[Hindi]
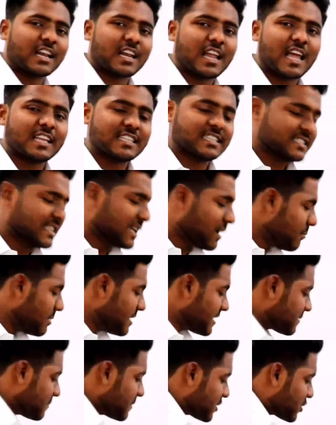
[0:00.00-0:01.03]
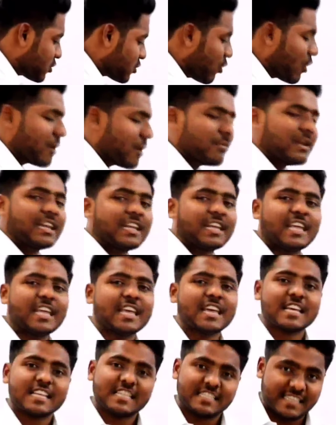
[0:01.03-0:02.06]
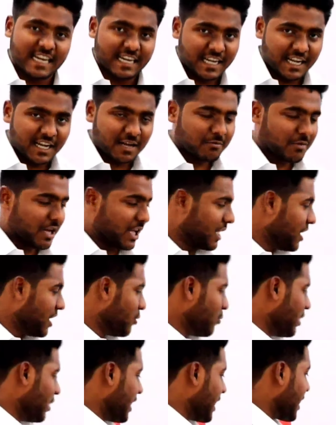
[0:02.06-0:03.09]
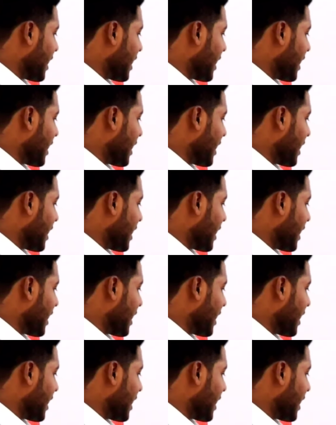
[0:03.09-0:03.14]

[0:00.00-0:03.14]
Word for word: करना है जैसे अभी इसमें सौ एम की सेटिंग हमने की हुई